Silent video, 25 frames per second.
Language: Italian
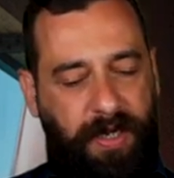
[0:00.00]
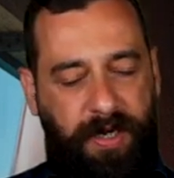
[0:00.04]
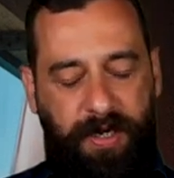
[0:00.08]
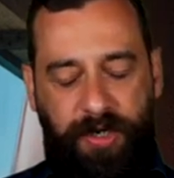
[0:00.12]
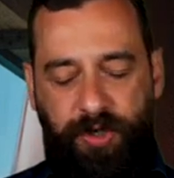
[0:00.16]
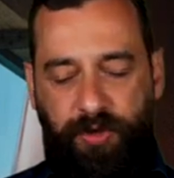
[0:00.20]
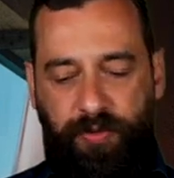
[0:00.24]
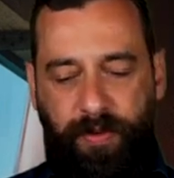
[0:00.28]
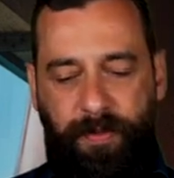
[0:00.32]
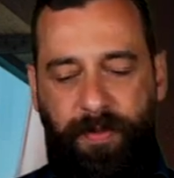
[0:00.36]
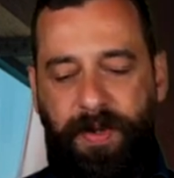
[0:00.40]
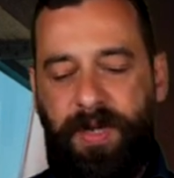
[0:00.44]
le
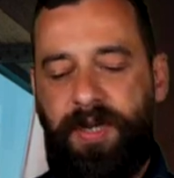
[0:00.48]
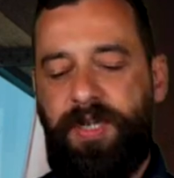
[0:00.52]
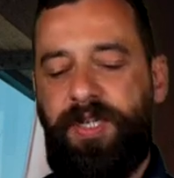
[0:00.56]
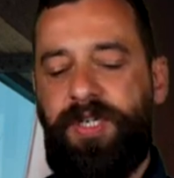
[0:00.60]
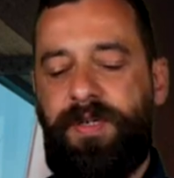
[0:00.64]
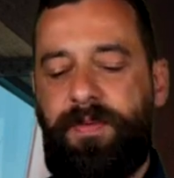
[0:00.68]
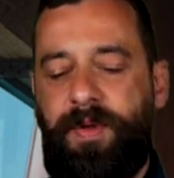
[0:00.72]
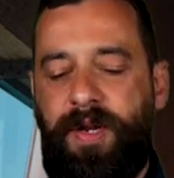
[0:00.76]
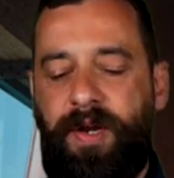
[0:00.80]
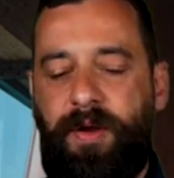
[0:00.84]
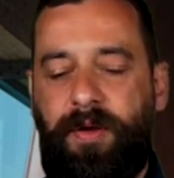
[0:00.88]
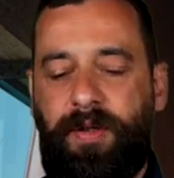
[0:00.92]
sue
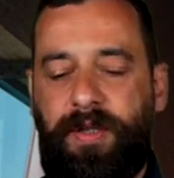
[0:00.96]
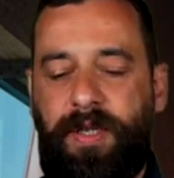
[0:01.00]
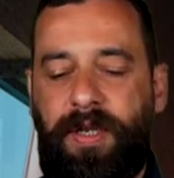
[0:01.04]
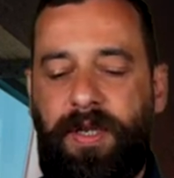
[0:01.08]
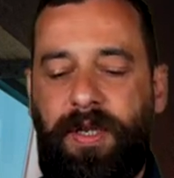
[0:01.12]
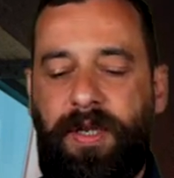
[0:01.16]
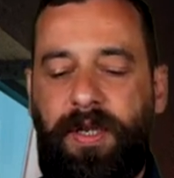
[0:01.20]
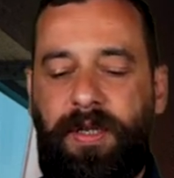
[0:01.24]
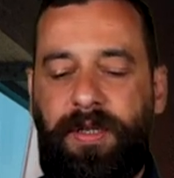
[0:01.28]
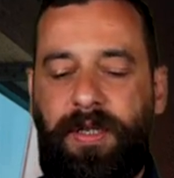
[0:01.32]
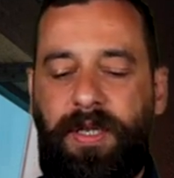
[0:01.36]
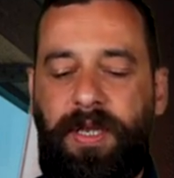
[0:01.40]
bellissime
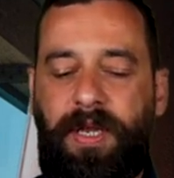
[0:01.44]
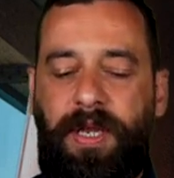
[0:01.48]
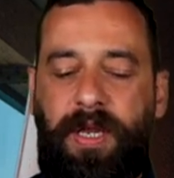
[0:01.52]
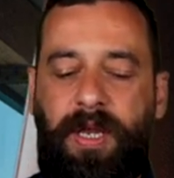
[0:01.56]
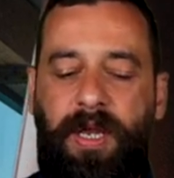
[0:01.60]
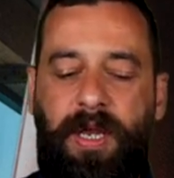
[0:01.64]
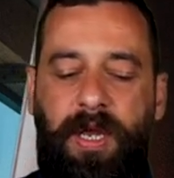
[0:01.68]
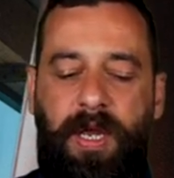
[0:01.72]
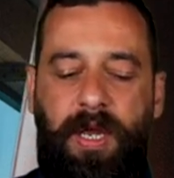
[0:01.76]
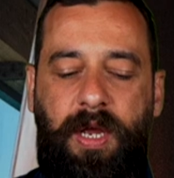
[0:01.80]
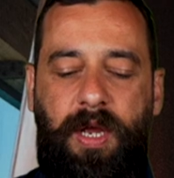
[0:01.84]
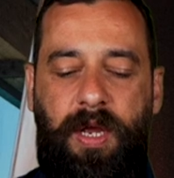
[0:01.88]
note di
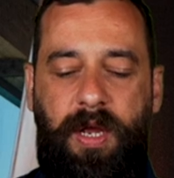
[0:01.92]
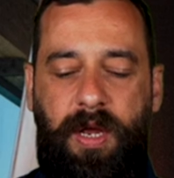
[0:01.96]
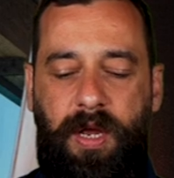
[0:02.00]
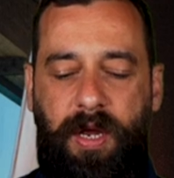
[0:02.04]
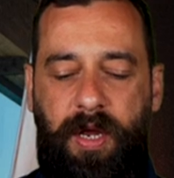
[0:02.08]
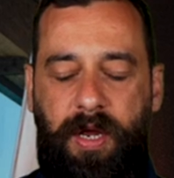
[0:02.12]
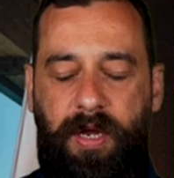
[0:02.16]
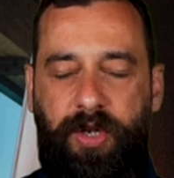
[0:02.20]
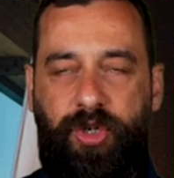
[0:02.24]
eh,